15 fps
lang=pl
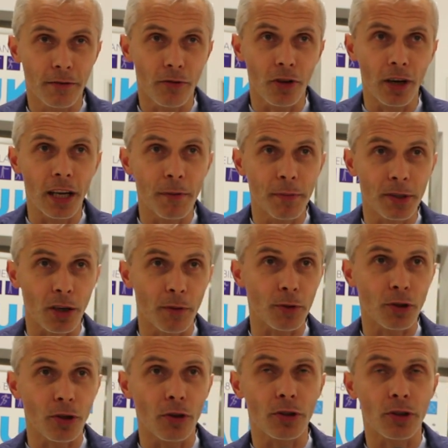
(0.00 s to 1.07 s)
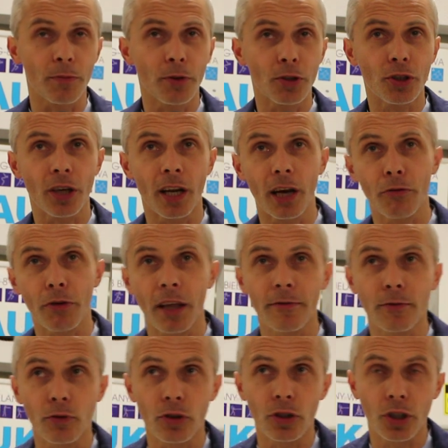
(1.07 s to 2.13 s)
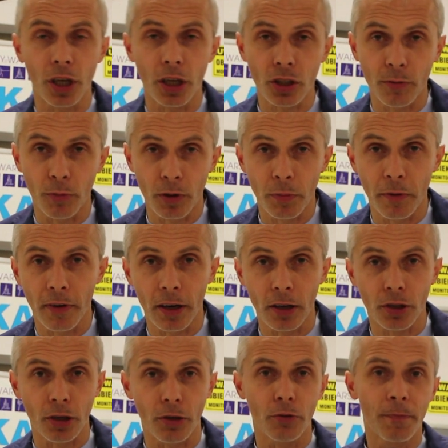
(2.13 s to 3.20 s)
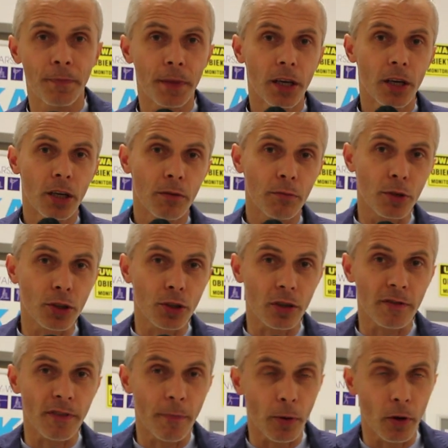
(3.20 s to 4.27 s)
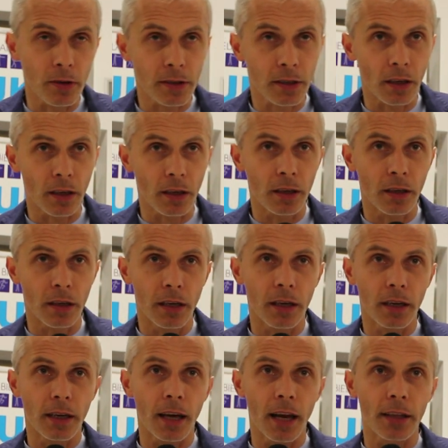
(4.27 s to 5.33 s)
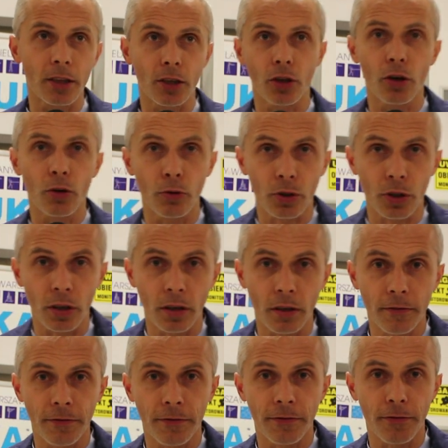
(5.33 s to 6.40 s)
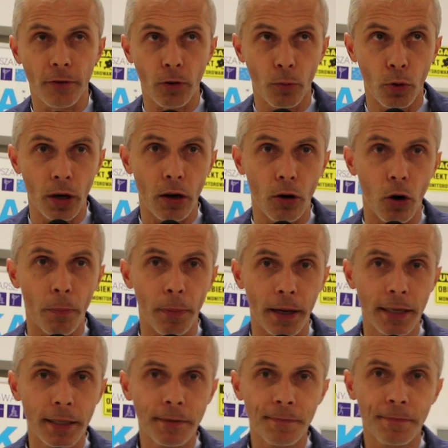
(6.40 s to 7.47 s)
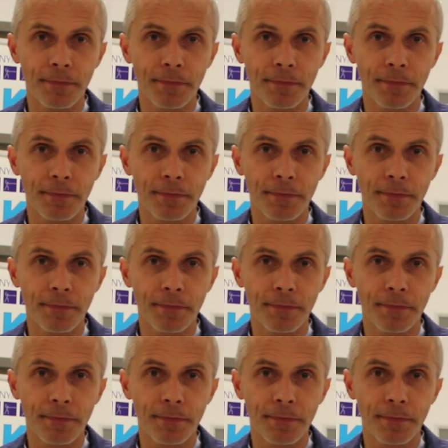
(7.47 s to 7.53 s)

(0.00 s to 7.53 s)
woleliby zrobić to osobiście, ale akurat w dniu dzisiejszym odbywają się Mistrzostwa Polski Karate Kyokushin w Formule Open.